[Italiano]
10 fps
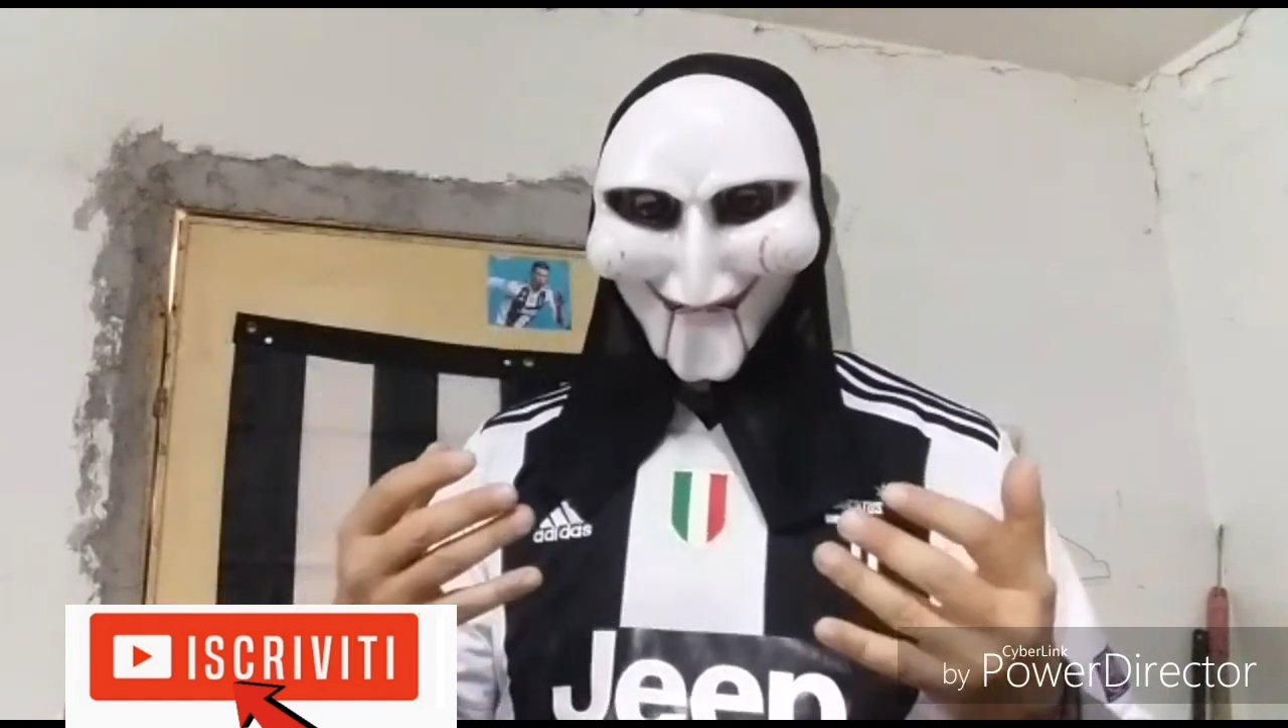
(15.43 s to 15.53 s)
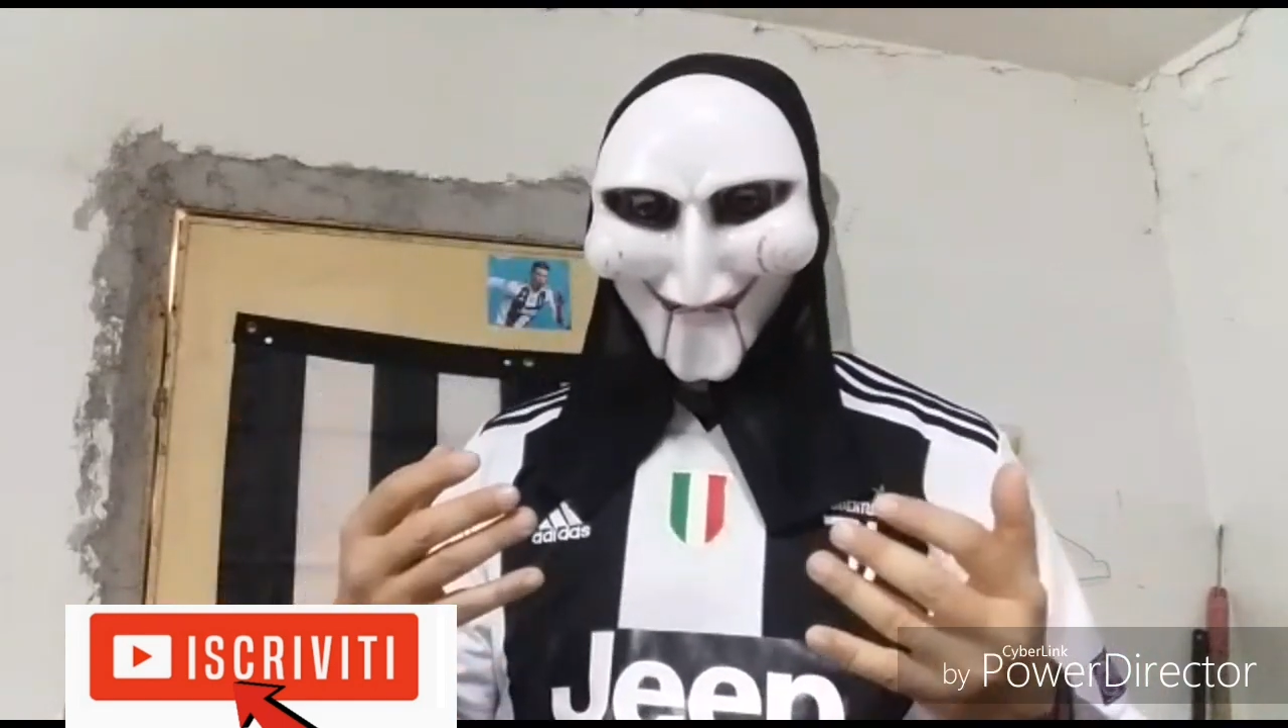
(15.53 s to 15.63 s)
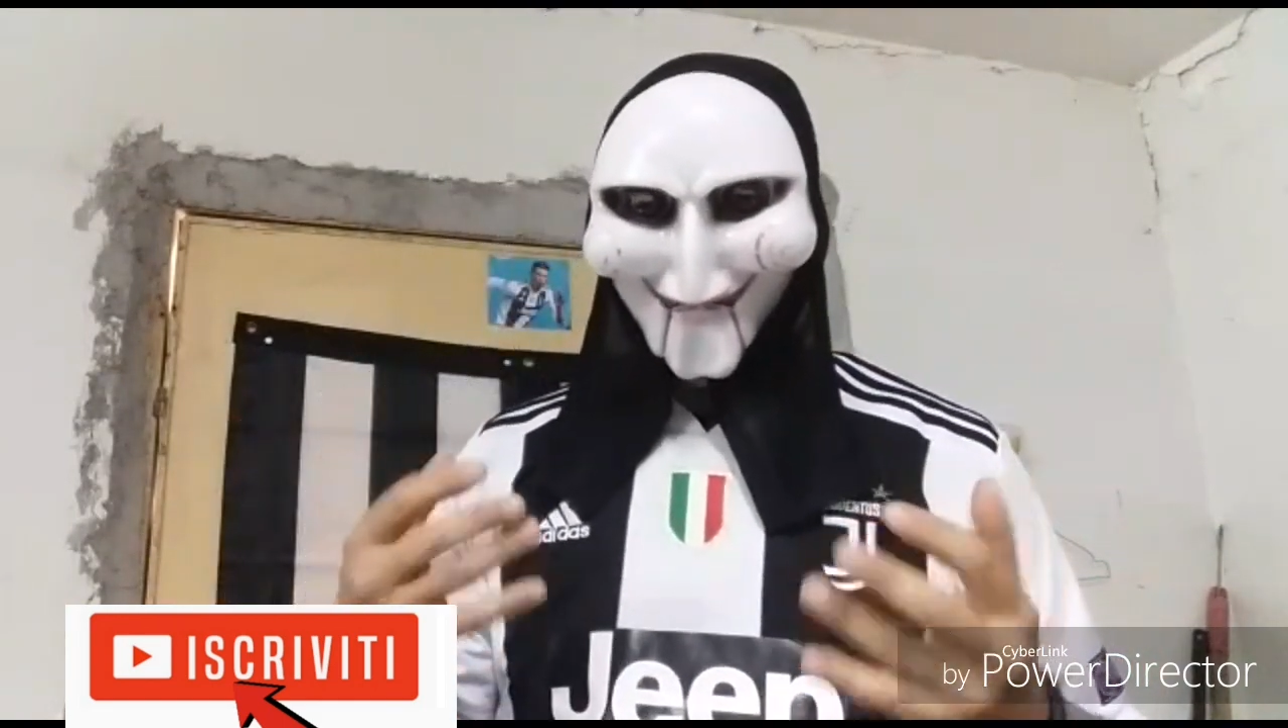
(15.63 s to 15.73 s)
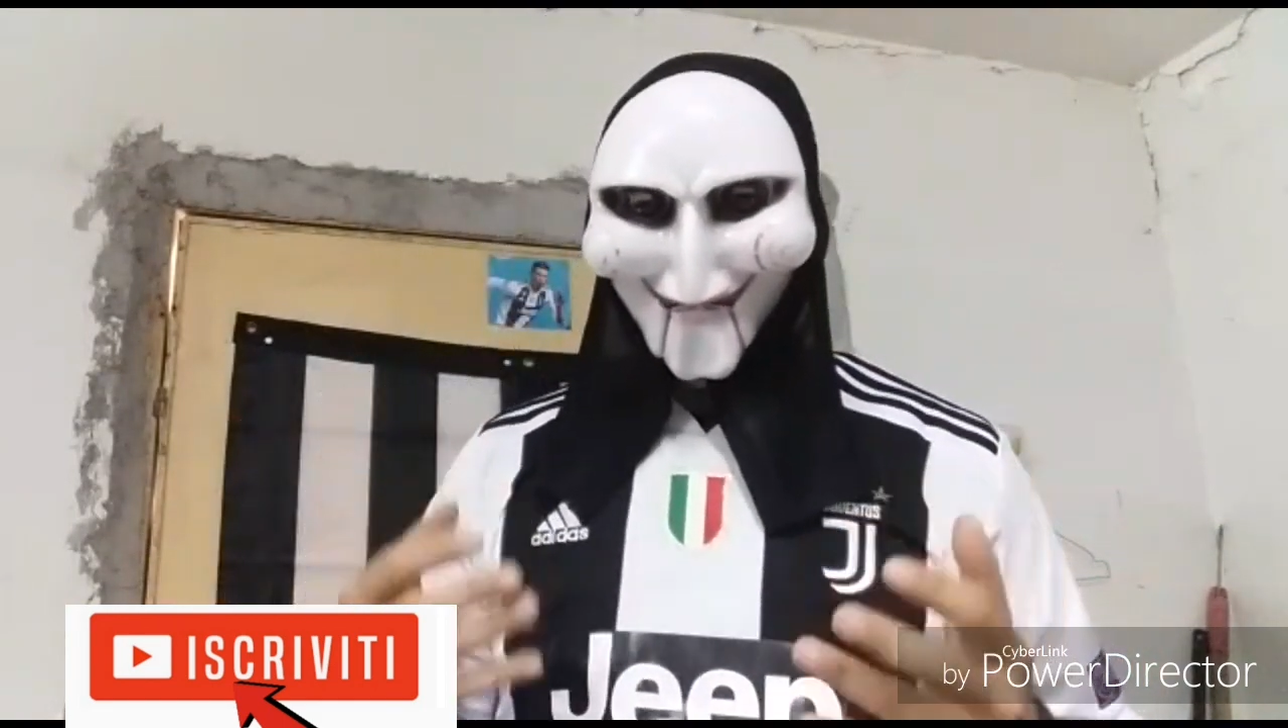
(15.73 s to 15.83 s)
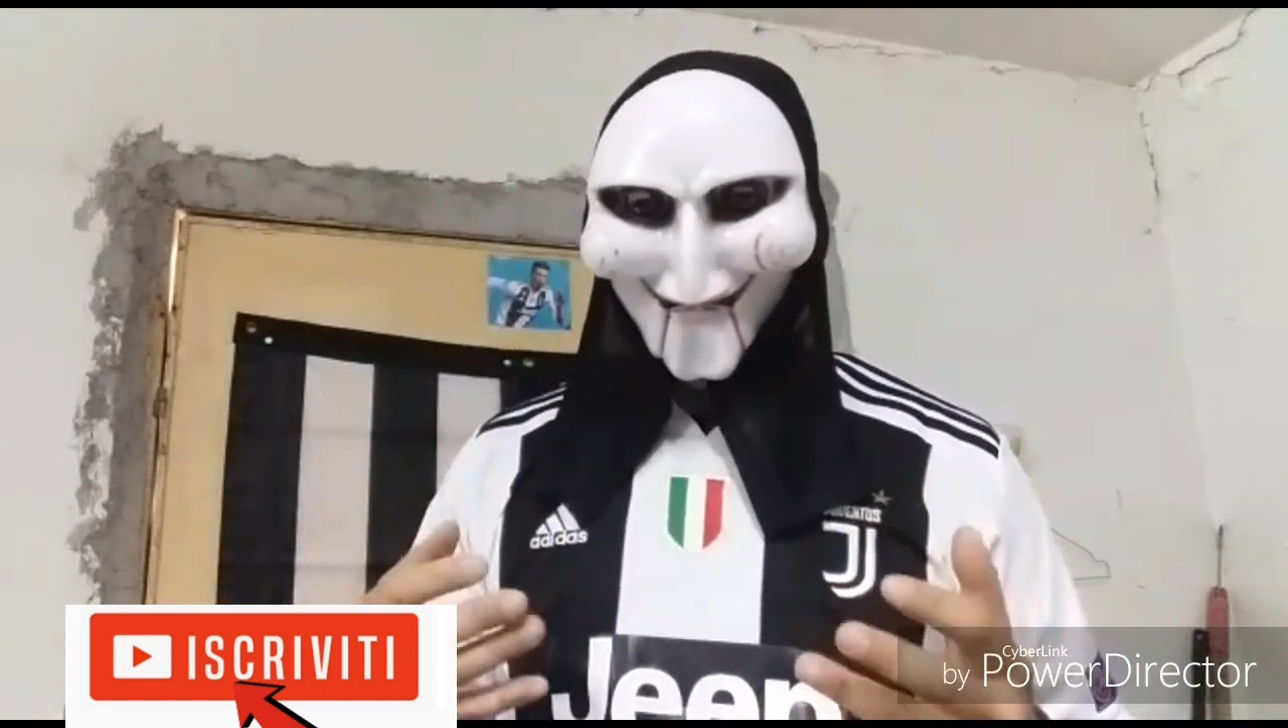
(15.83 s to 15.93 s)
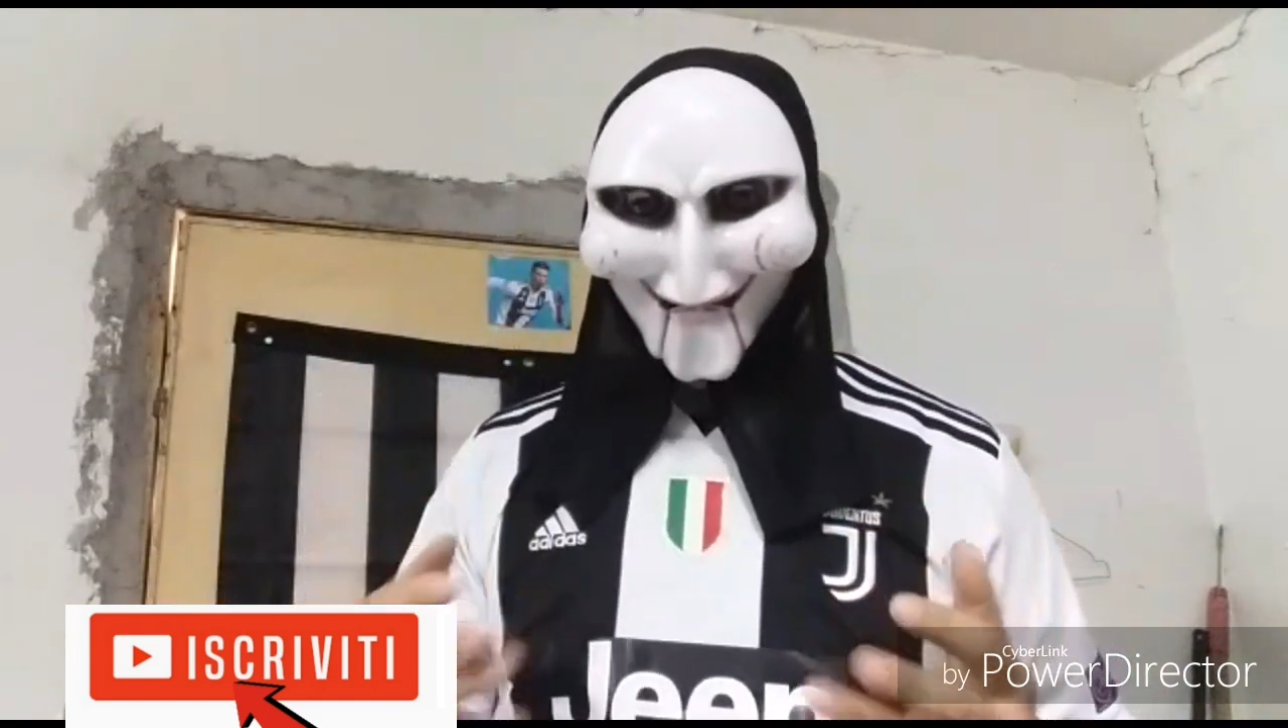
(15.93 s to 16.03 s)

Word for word: non ci